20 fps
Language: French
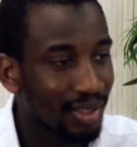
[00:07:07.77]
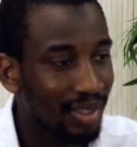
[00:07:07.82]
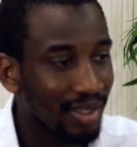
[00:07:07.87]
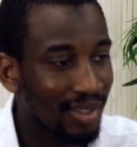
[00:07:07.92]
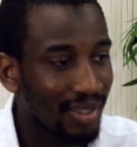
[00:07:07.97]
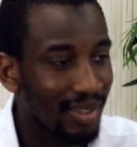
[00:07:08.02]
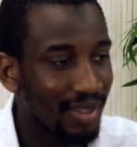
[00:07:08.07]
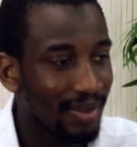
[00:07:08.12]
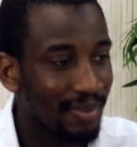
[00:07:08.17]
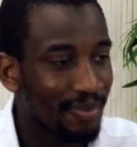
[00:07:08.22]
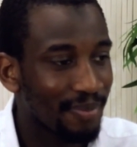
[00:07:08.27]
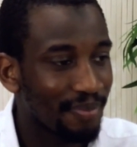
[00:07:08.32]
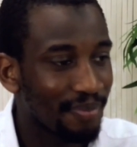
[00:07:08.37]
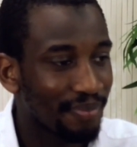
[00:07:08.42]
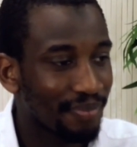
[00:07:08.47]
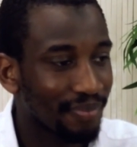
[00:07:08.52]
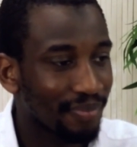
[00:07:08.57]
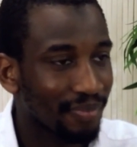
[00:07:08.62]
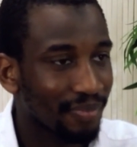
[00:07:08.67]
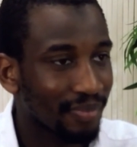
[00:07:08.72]
Et
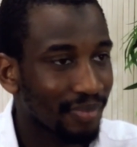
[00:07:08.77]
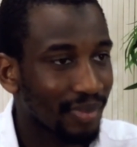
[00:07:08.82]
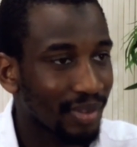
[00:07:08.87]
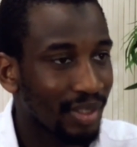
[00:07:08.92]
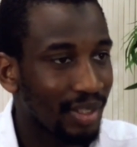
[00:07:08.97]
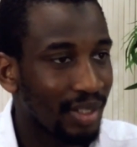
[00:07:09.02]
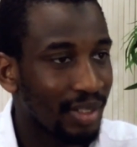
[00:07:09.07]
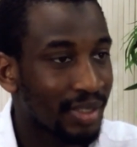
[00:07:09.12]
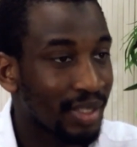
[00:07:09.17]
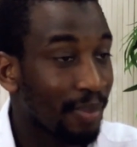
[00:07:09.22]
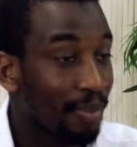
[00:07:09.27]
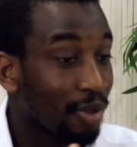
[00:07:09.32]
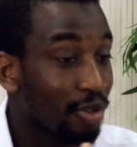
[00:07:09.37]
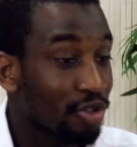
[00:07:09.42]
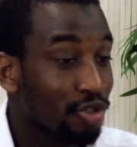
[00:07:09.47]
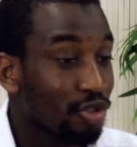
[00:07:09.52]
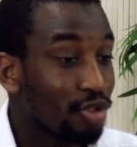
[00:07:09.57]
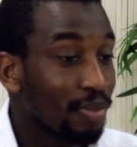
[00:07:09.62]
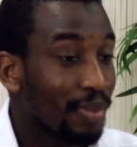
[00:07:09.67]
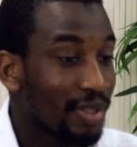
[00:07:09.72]
il
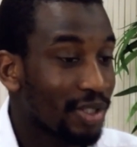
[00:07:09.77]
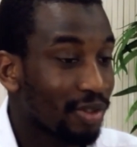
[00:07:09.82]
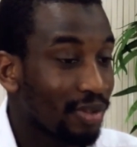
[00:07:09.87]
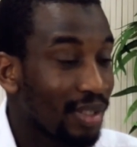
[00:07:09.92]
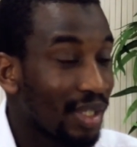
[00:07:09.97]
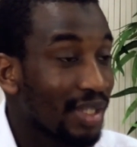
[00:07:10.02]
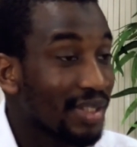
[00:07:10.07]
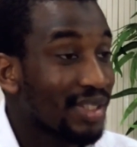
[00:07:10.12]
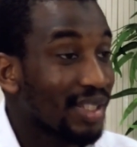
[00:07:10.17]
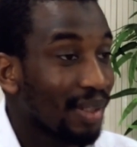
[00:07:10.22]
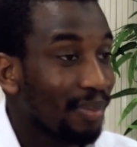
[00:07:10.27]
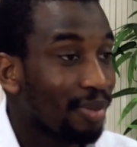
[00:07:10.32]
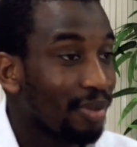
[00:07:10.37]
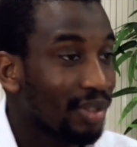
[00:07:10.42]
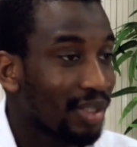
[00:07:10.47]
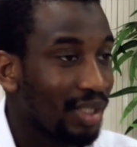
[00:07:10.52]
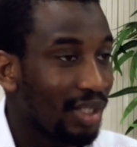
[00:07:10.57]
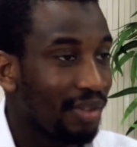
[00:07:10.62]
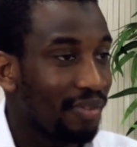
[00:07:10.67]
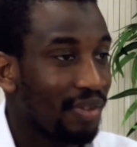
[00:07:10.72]
s'approche d'eux parce qu'il y a un serpent
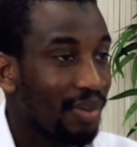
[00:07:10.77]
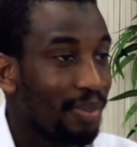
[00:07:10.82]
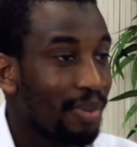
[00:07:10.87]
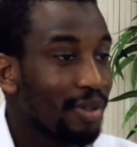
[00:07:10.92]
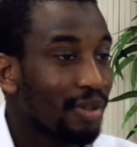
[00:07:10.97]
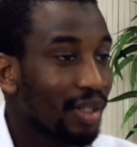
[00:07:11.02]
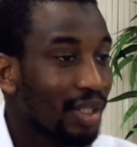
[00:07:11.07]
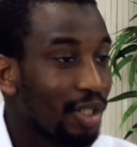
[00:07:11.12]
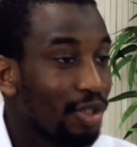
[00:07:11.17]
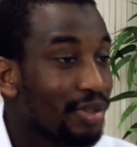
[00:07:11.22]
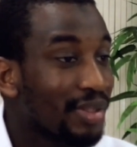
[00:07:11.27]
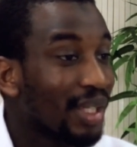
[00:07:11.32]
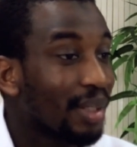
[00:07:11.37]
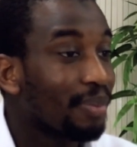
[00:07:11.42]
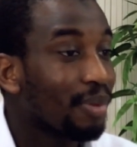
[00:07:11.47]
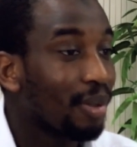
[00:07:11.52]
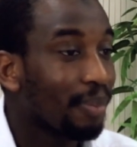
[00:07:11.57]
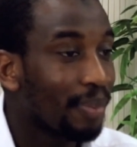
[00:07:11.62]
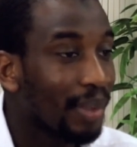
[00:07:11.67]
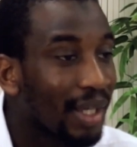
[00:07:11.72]
qui les fait peur, et le
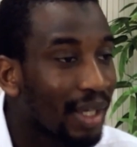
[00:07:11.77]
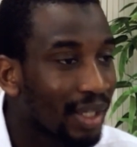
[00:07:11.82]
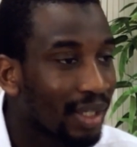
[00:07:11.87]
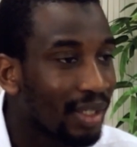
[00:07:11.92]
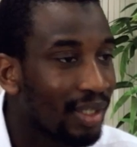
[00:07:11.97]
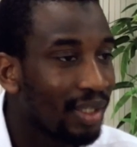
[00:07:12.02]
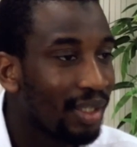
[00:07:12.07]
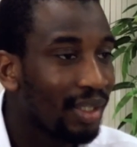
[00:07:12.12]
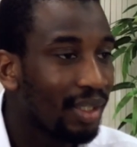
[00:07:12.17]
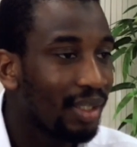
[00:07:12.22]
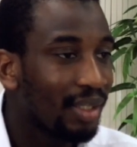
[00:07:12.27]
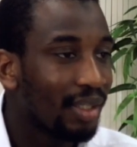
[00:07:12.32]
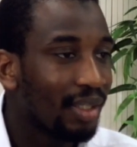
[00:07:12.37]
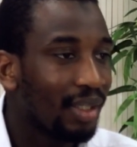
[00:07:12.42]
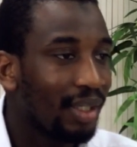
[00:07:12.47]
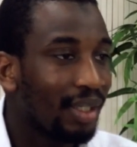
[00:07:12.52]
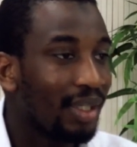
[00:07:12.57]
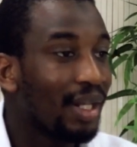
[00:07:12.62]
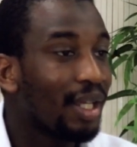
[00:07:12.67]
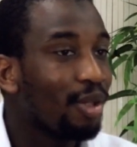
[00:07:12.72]
serpent part.
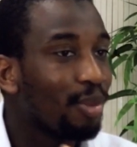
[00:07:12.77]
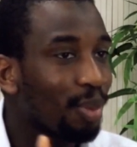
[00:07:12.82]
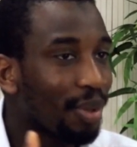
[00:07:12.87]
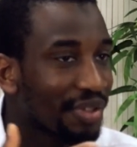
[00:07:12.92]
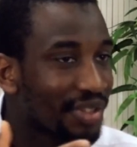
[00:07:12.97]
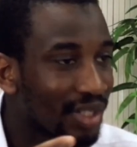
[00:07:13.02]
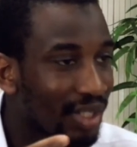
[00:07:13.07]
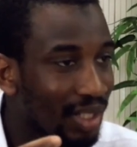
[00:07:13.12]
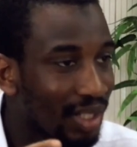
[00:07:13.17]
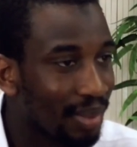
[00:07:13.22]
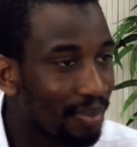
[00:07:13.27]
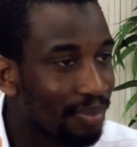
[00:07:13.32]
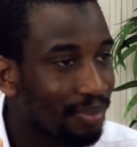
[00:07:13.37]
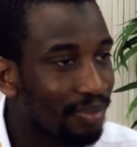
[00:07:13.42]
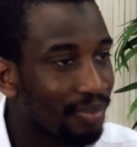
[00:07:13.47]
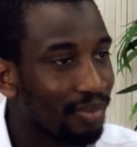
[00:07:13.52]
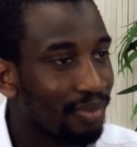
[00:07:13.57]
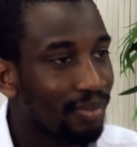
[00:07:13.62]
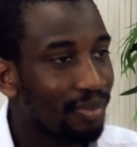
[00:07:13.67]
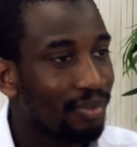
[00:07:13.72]
Et là, le prophète de
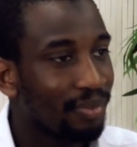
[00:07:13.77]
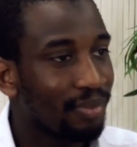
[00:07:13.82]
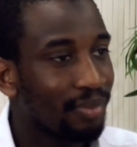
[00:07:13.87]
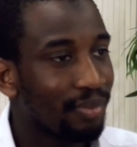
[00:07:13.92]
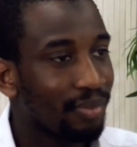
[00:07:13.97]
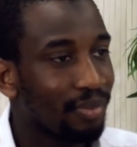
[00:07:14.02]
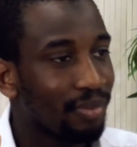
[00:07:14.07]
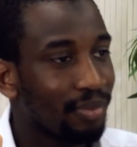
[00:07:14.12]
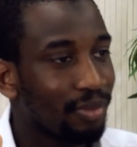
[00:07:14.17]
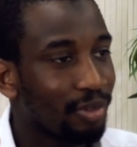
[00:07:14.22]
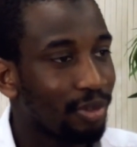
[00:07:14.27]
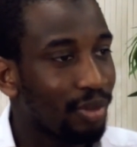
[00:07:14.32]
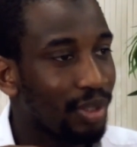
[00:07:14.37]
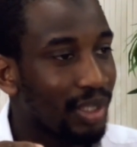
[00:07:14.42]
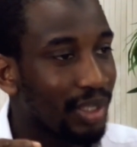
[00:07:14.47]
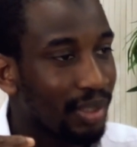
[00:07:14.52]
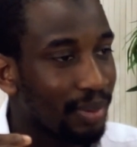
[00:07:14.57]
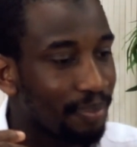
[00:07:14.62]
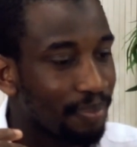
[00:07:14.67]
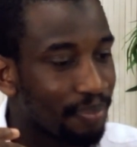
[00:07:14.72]

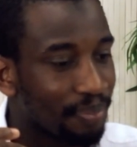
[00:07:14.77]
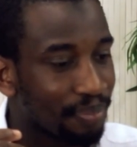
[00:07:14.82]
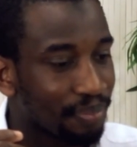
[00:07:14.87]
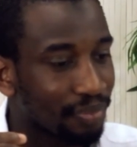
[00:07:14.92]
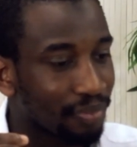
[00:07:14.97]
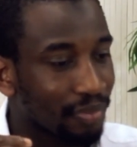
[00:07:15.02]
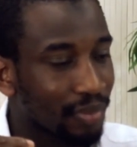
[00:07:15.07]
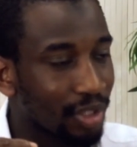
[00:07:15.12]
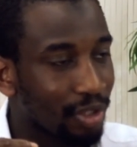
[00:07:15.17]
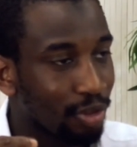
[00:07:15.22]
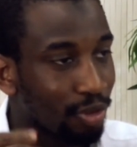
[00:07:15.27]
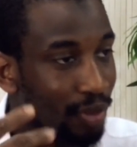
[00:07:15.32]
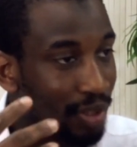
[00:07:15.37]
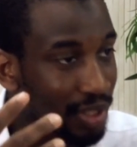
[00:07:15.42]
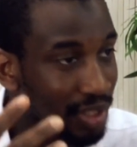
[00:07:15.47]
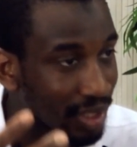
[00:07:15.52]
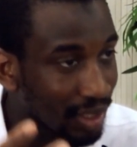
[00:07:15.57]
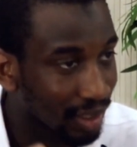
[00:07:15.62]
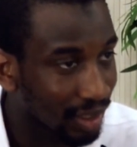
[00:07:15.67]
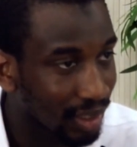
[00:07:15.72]
les, de les
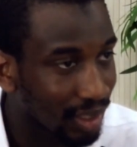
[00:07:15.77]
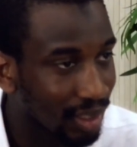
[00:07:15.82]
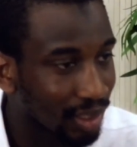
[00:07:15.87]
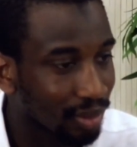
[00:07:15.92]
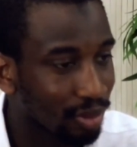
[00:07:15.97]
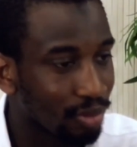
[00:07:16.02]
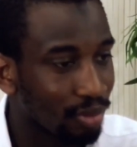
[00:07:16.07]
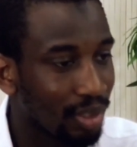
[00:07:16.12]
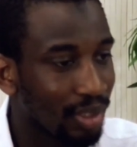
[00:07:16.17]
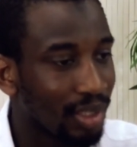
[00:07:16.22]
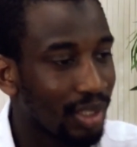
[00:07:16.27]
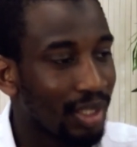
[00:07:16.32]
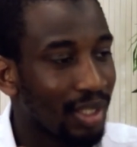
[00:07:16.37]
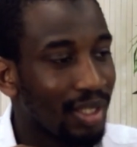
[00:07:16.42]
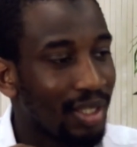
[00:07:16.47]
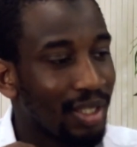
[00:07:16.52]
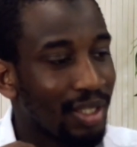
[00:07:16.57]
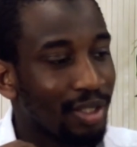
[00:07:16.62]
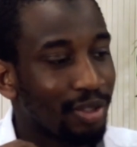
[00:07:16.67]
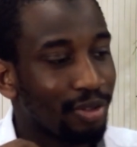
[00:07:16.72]
chérir, de
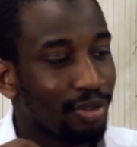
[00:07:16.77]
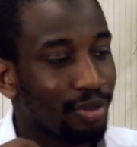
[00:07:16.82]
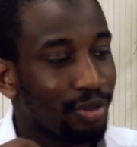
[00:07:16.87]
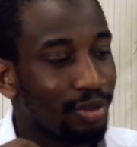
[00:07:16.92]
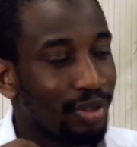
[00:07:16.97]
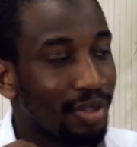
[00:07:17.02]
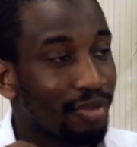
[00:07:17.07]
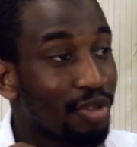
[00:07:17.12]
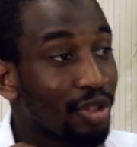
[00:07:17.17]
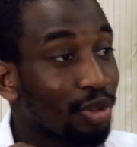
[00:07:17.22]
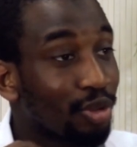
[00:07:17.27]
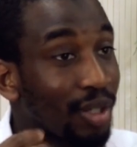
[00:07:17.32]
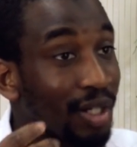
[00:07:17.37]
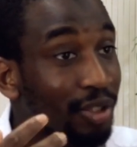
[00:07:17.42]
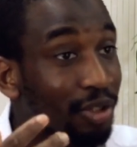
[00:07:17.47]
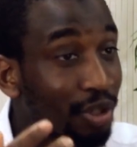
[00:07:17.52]
d'avoir de, la